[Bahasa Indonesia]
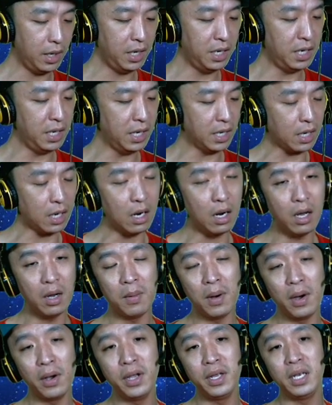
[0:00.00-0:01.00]
ini kalau
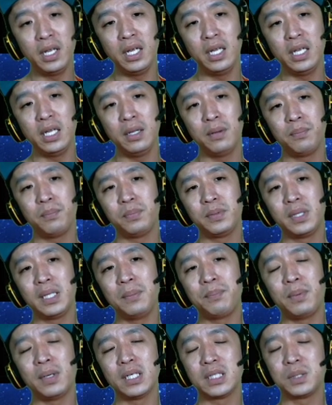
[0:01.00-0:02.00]
mau ini ini
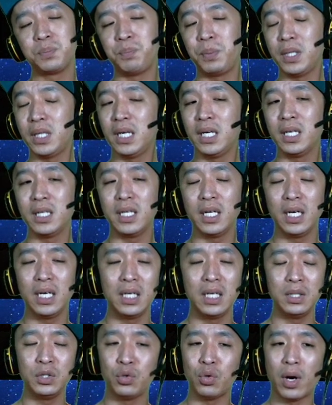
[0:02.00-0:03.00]
tipe speed
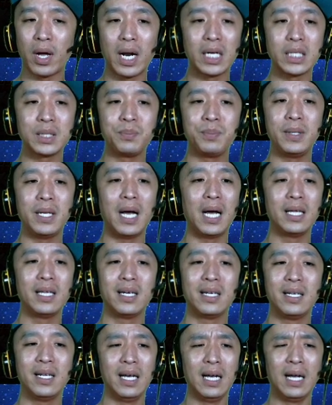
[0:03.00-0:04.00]
tinggi-tinggi, juara speed aja
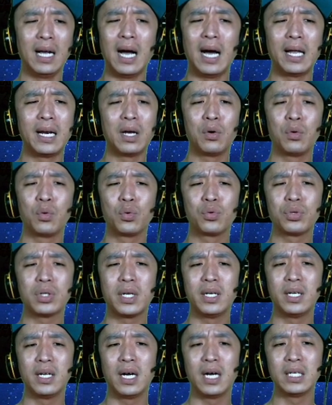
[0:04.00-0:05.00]
deh, nggak ada
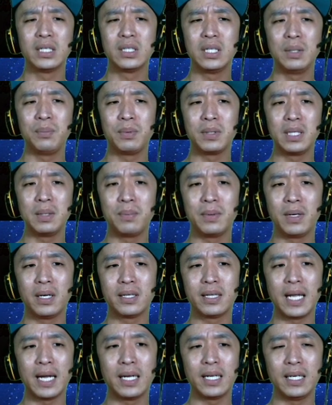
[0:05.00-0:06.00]
urusan dengan tipe-tipe
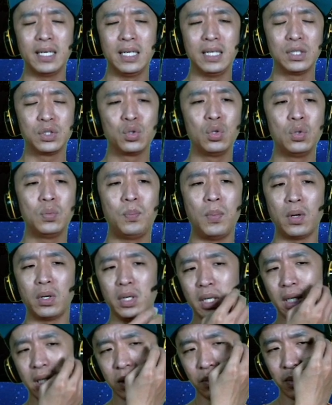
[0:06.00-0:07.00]
attack ini, support
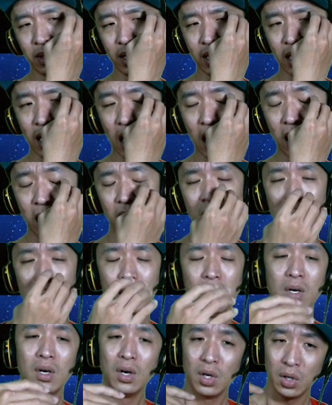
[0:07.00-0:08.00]
ini sebenarnya
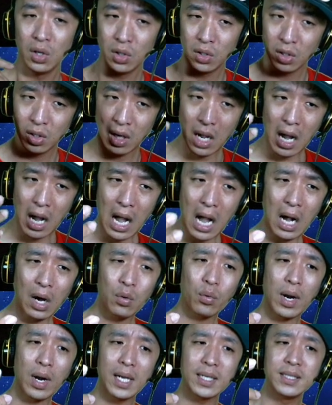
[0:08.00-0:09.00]

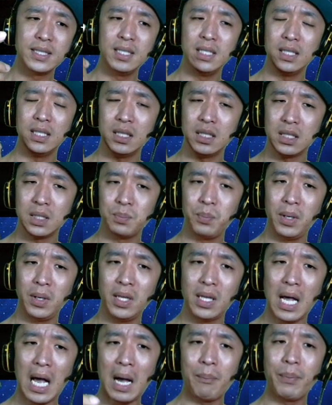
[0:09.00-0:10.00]
akurasi,
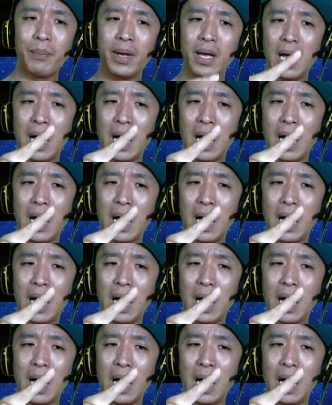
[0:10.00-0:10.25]
speed HP